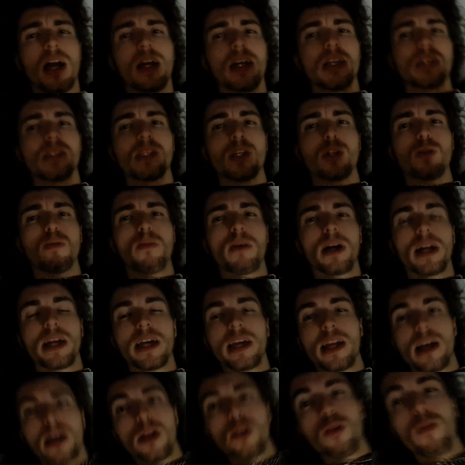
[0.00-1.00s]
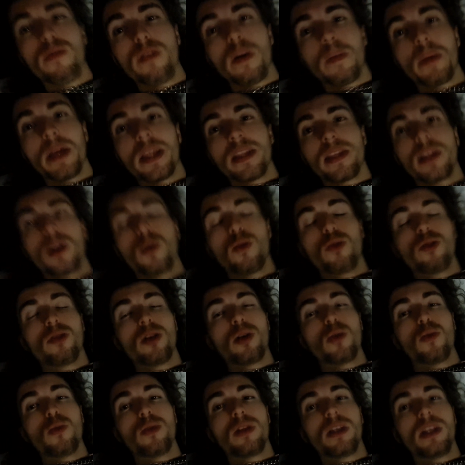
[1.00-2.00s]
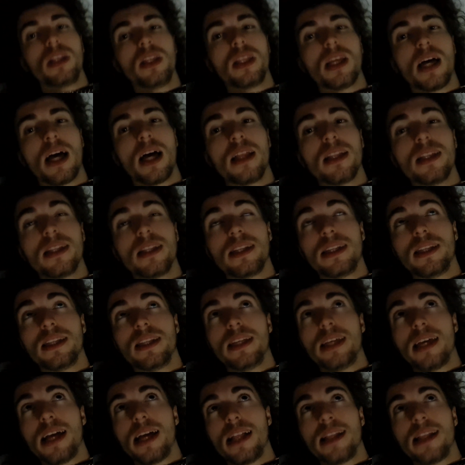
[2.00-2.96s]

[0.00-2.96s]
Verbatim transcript: anche se non mancheranno ovviamente contenuti di tanti